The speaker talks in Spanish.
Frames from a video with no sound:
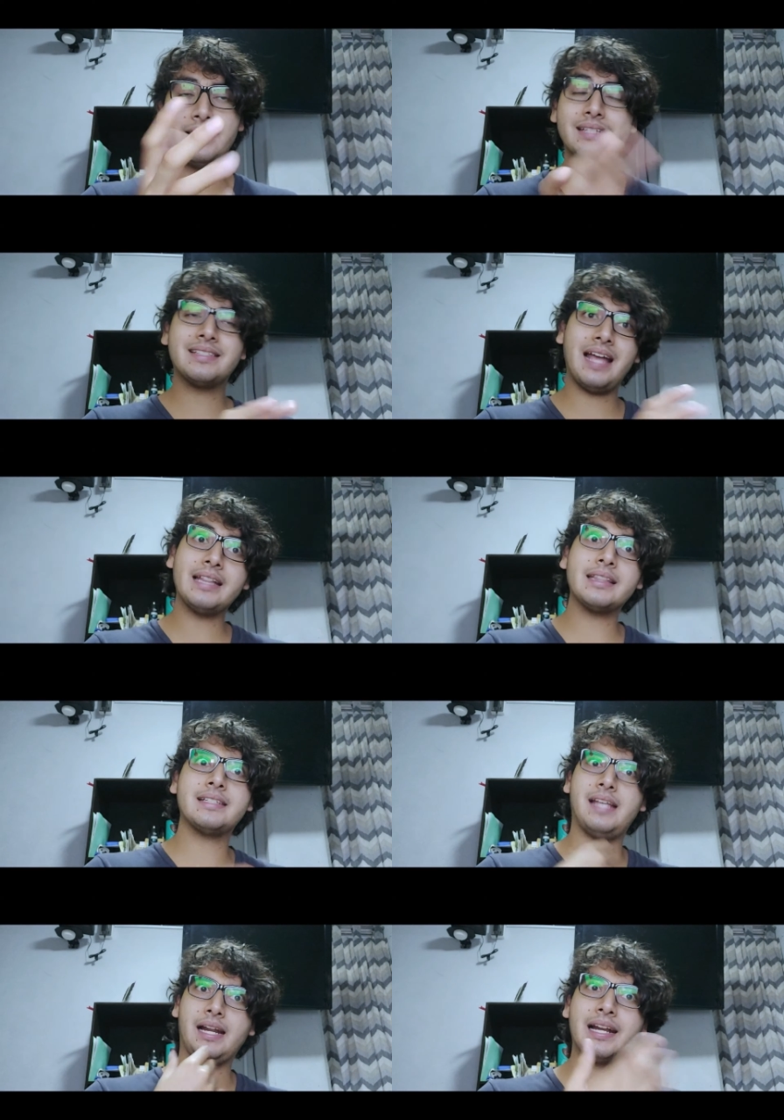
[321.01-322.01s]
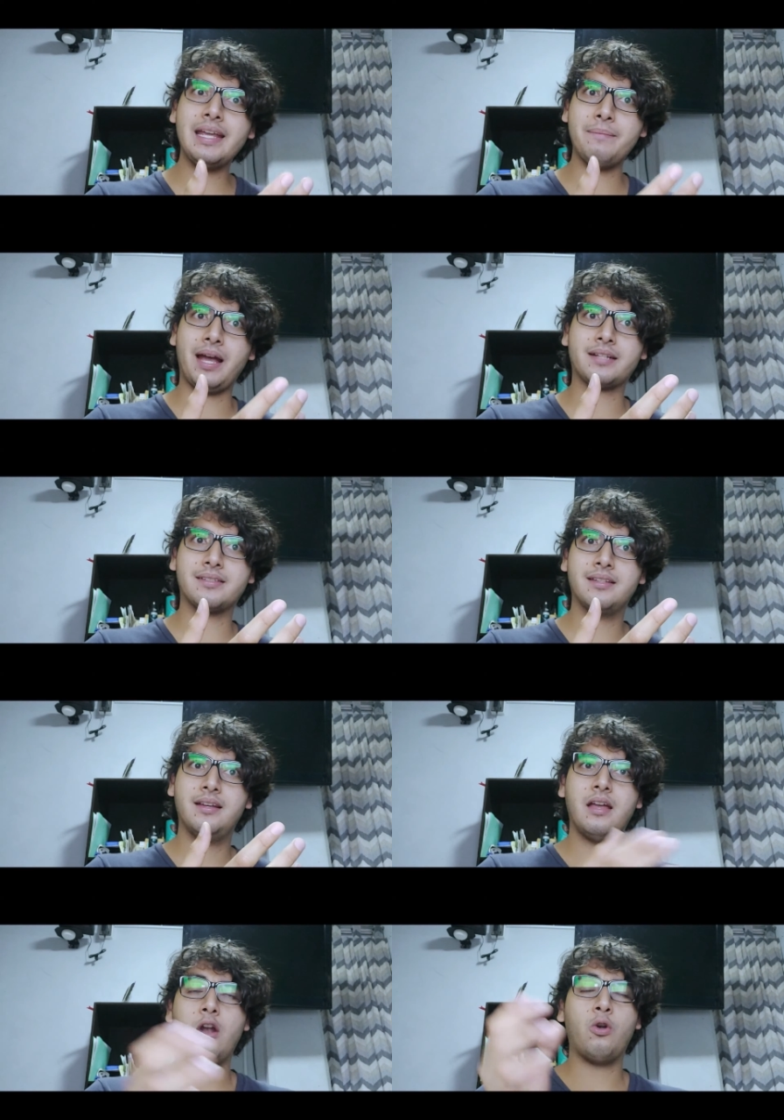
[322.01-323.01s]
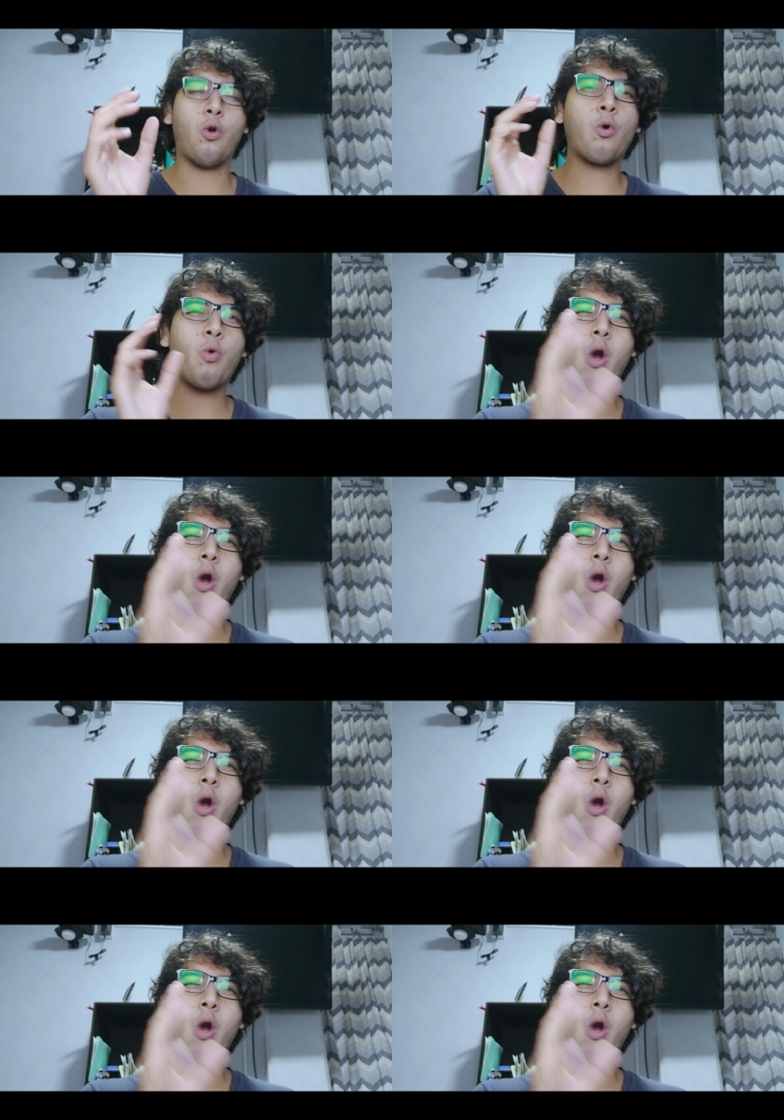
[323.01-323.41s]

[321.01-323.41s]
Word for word: ya es antes del clímax lo